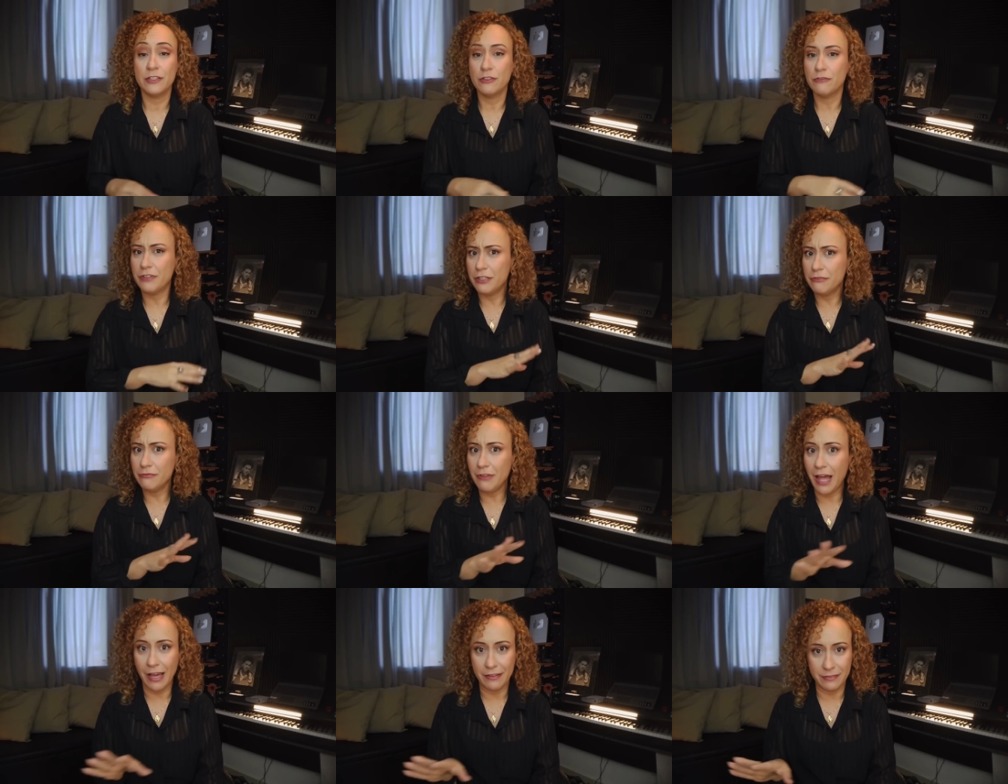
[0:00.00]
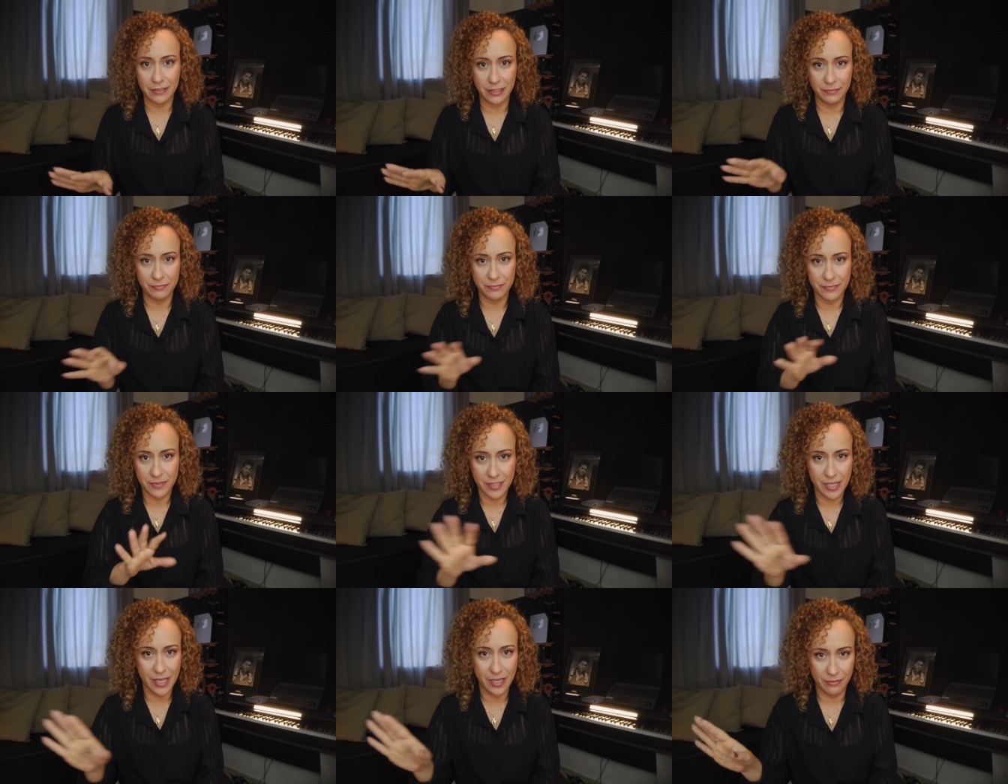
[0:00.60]
Não veio nada,
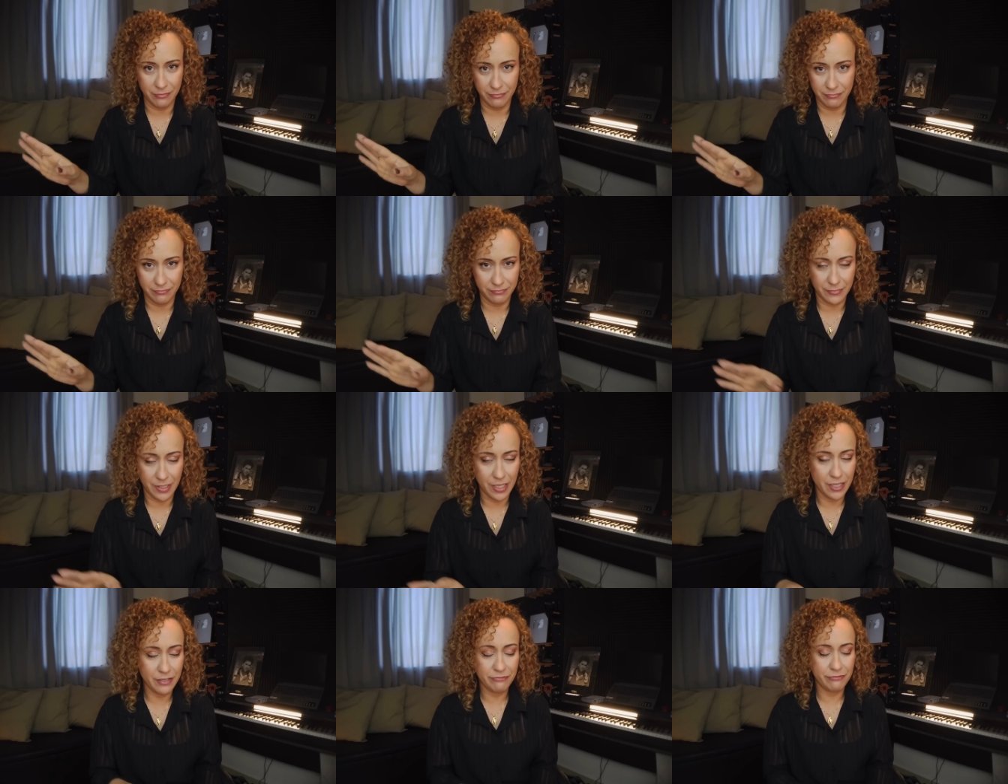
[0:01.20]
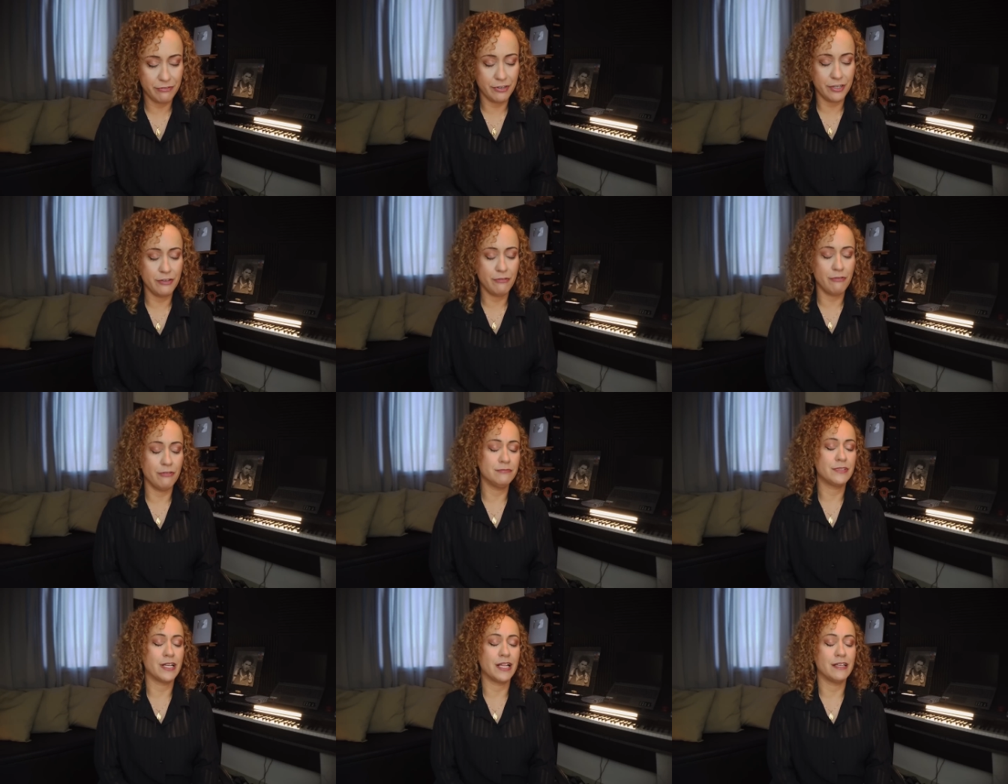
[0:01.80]
zero, nem foi
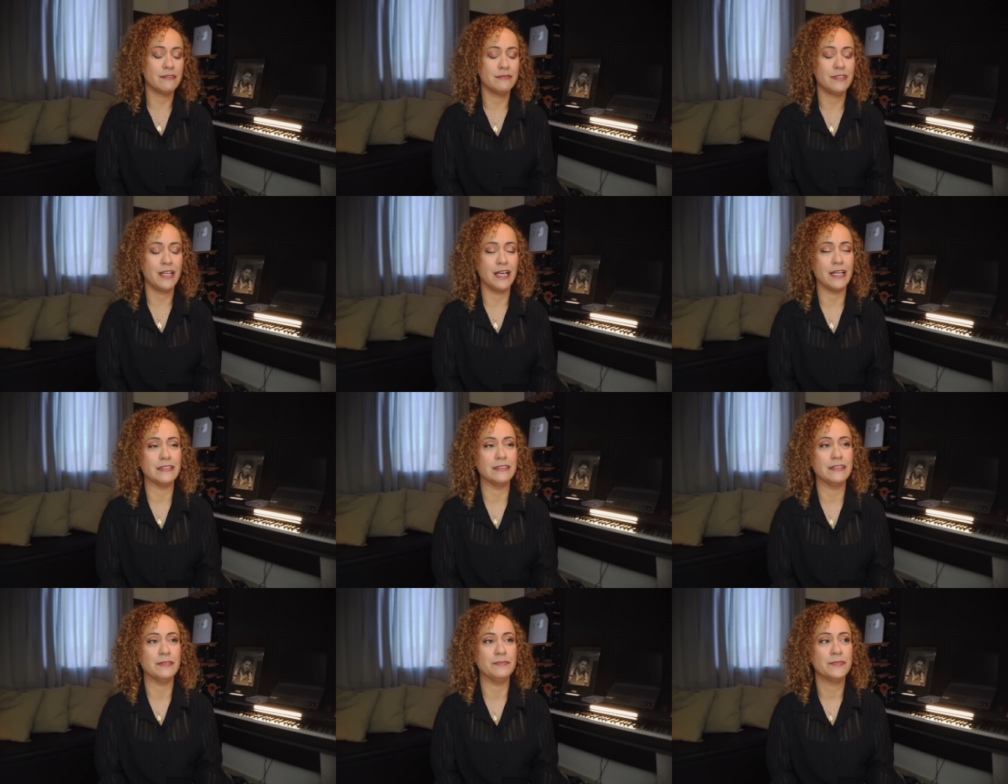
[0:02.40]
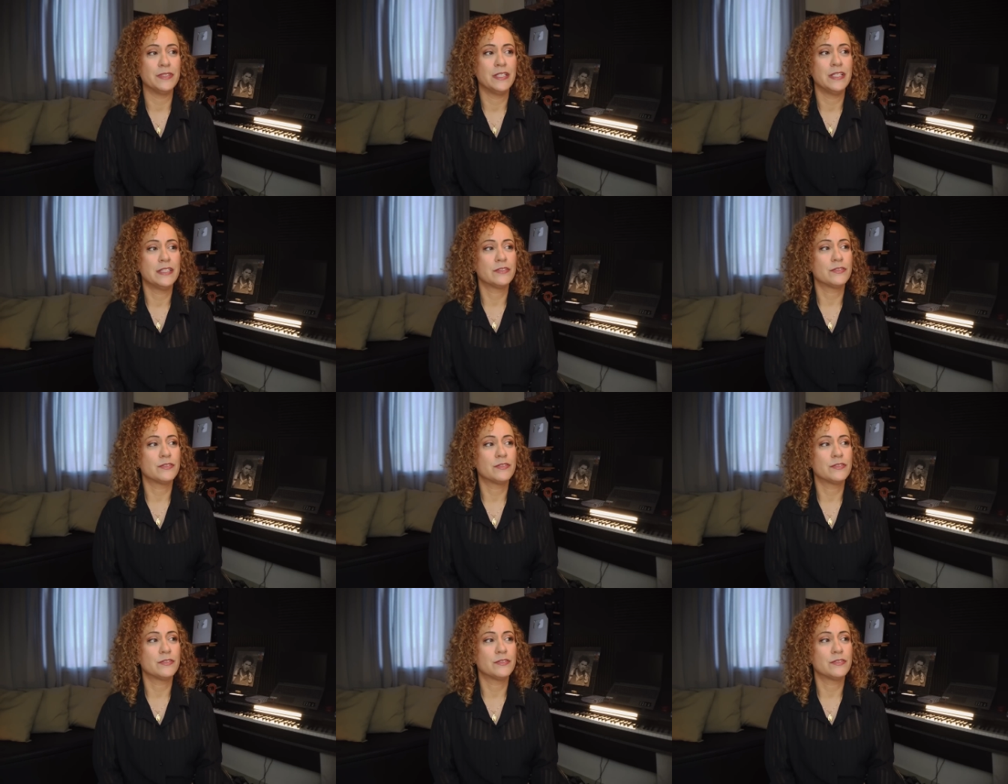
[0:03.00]
encontrado nada.